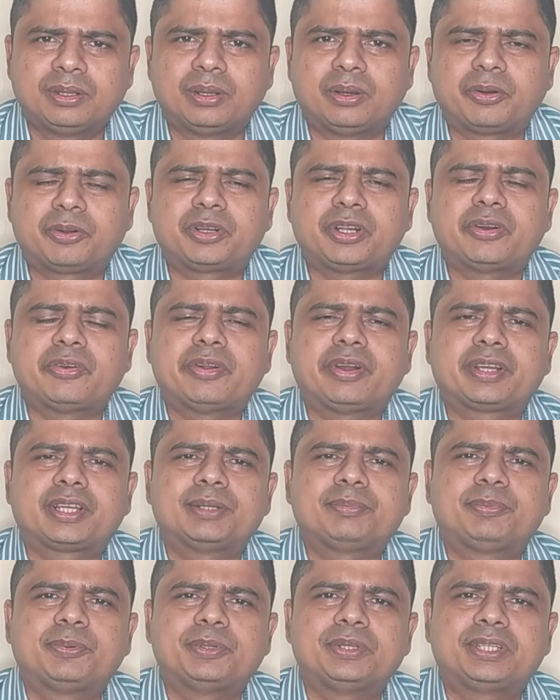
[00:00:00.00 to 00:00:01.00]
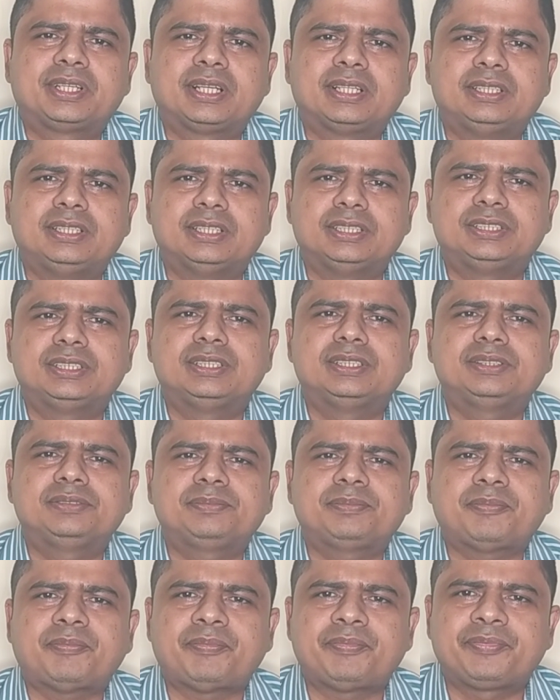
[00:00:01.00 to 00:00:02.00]
লকডাউন আগে পরীক্ষা দিয়েছিলেন
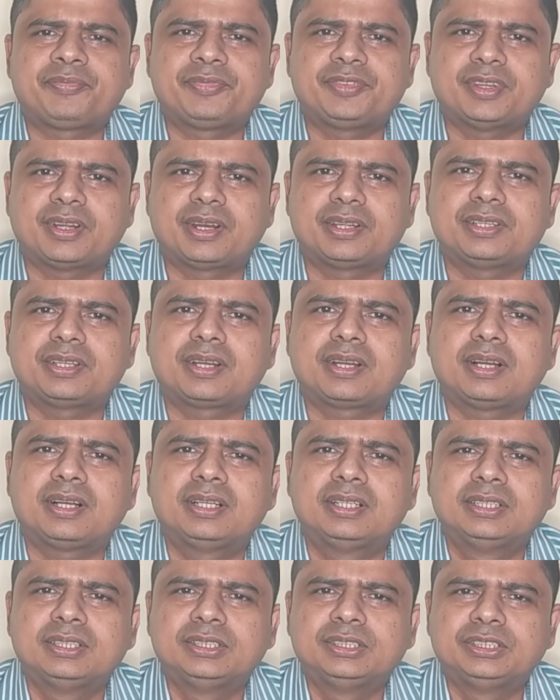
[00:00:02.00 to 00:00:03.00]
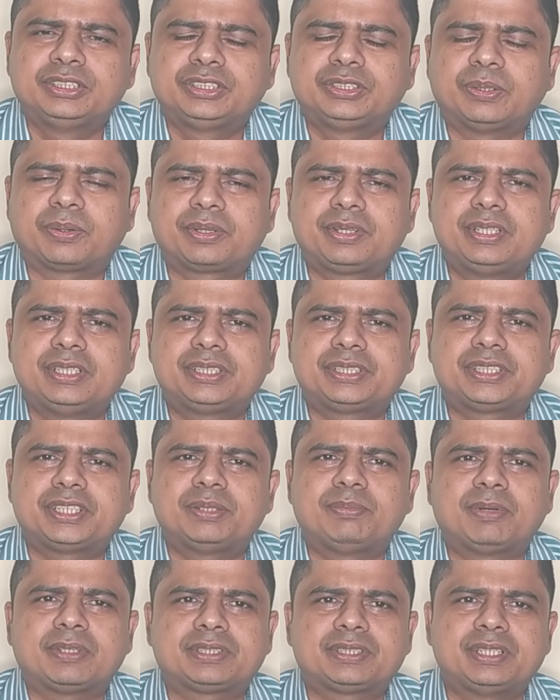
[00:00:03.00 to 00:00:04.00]
যারা যারা
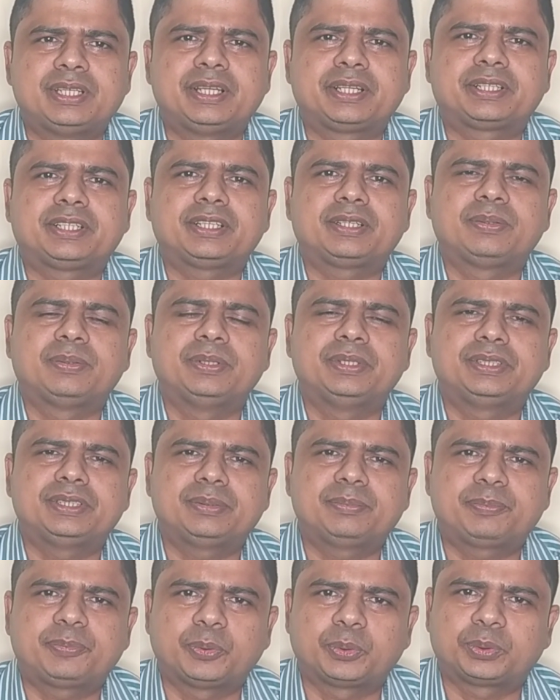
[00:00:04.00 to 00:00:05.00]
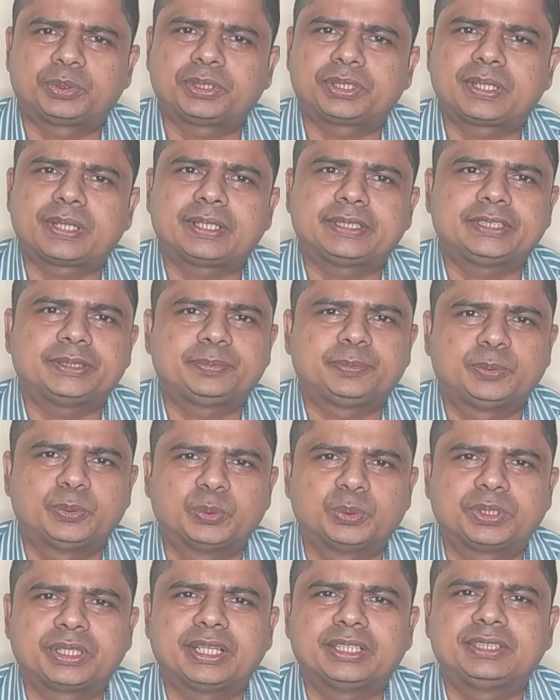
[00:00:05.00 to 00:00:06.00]
শর্টলিস্টেড বা সিলেক্টেড হয়েছেন প্রত্যেকের কাছে
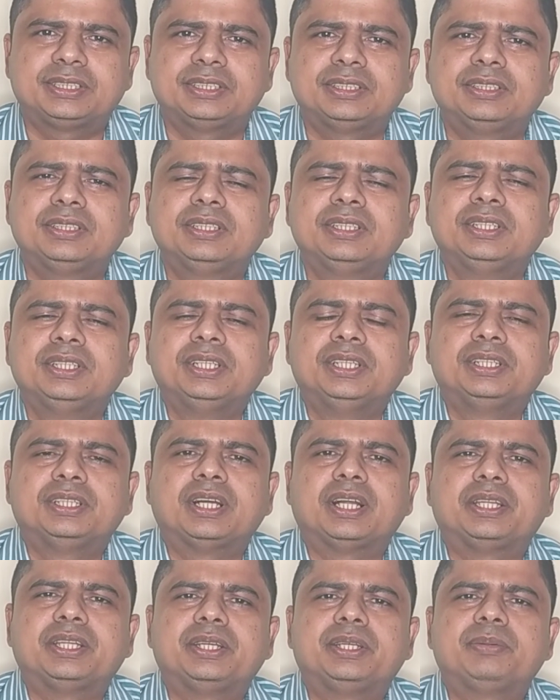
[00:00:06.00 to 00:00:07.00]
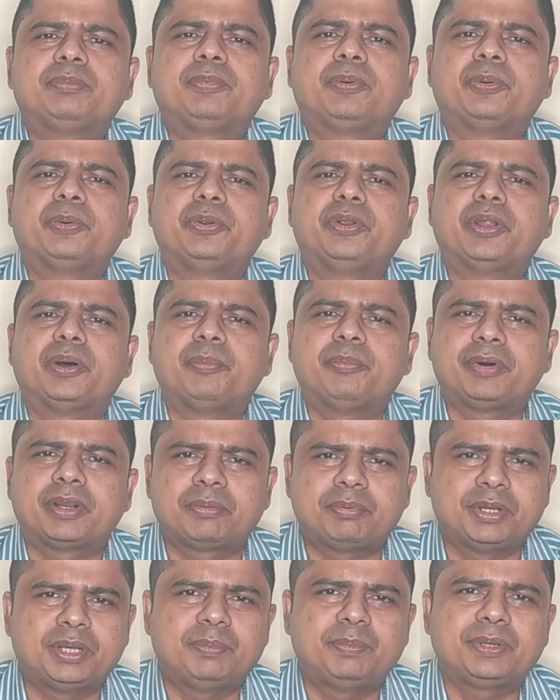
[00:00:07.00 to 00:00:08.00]
ফোন গেছে তাদের ফোন নাম্বার
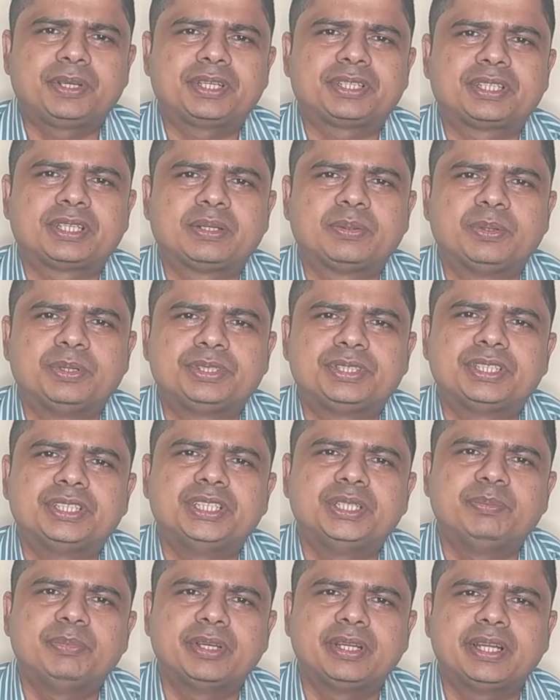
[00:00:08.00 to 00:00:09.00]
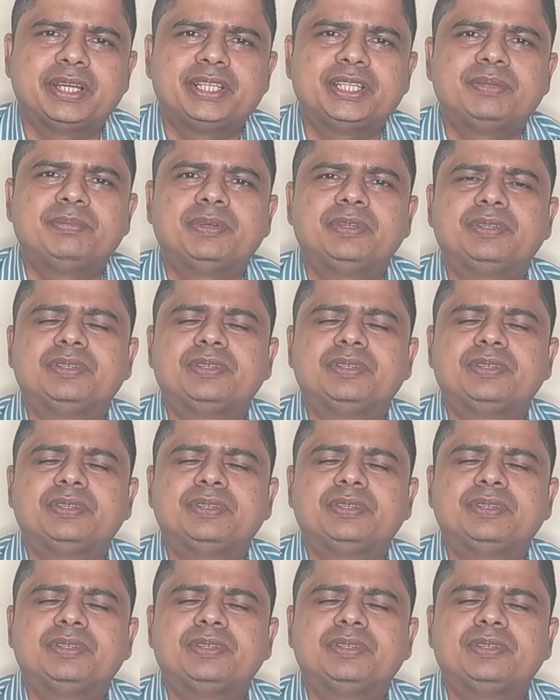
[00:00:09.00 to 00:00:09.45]
ভেরিফিকেশন হয়েছে ইমেল আইডি